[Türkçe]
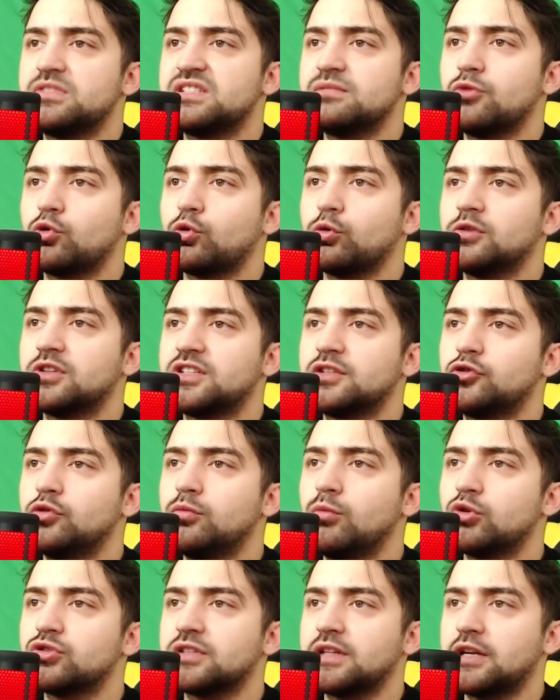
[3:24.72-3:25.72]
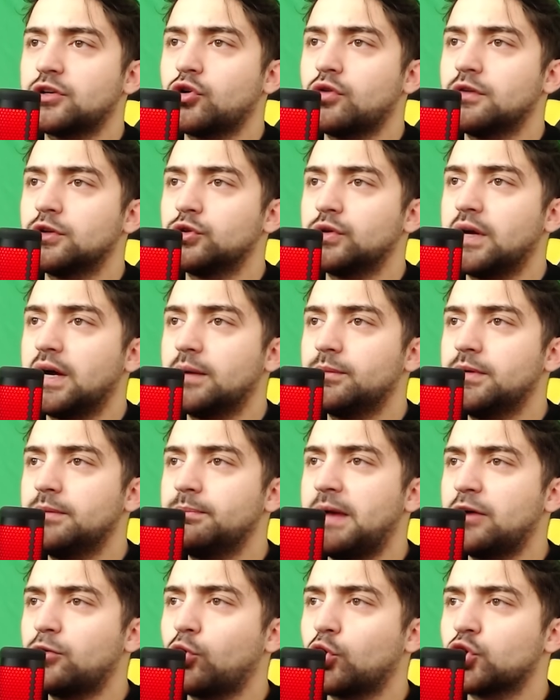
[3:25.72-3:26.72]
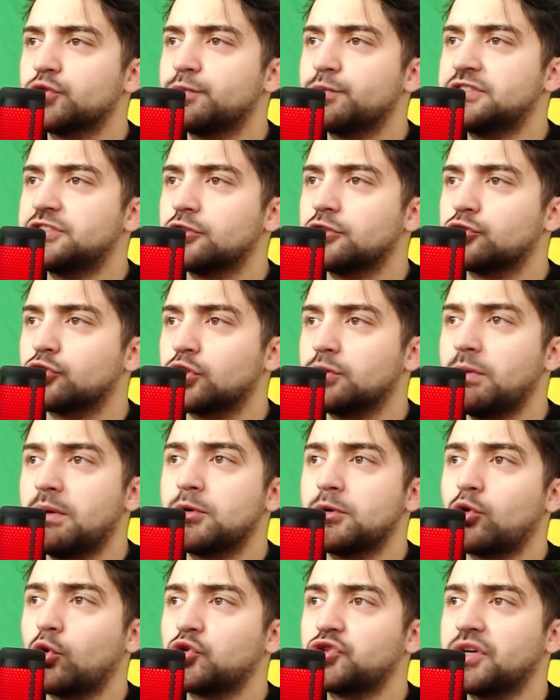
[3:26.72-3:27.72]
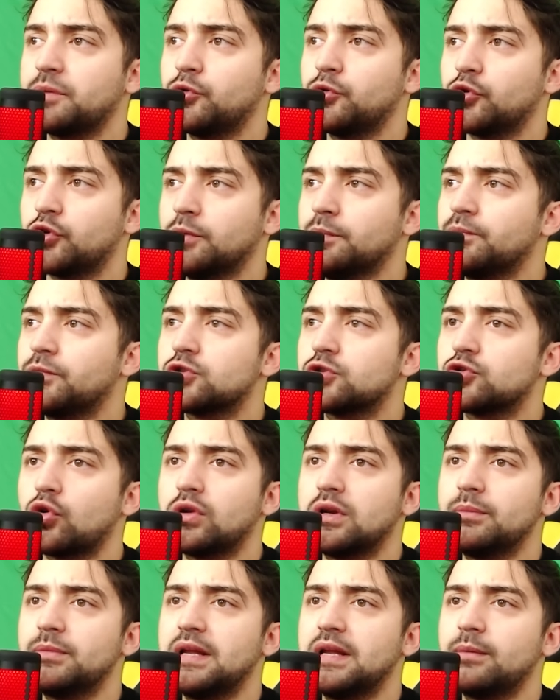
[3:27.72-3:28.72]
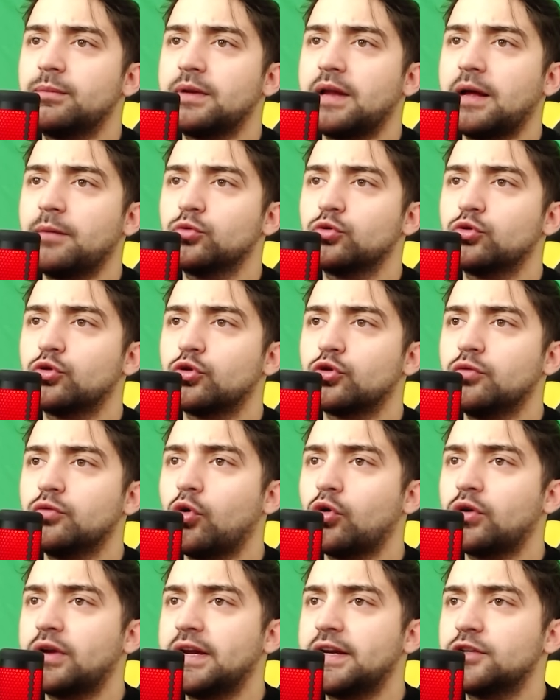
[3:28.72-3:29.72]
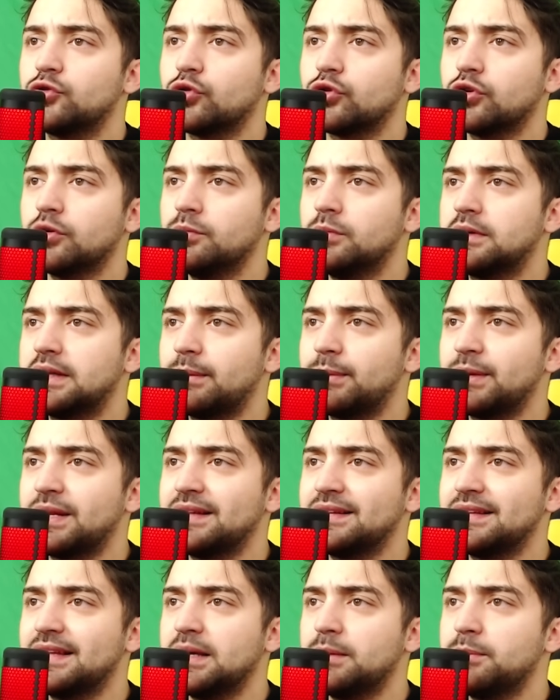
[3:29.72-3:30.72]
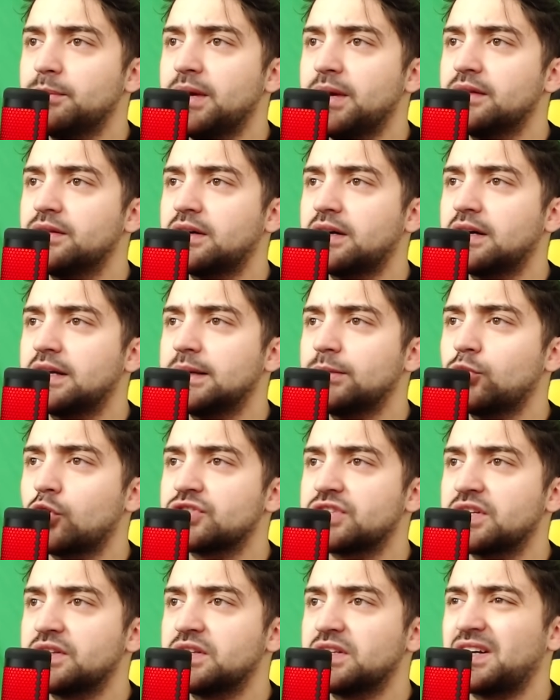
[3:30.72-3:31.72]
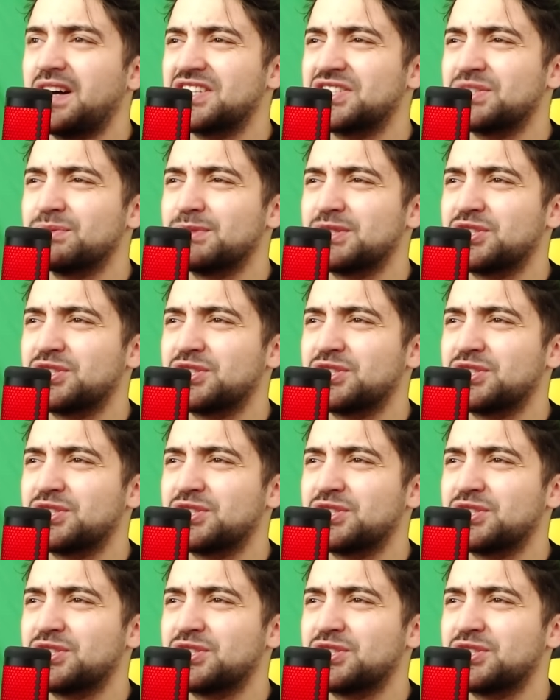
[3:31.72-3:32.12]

bizim okuldaki tüm hocalar kovalıyor abi. Ben koşmaya çalışıyorum ama koşamıyorum. Sonra bir labirent buluyorum. Oraya gidiyorum. Labirentteyken bir anda Karayip korsanları karşıma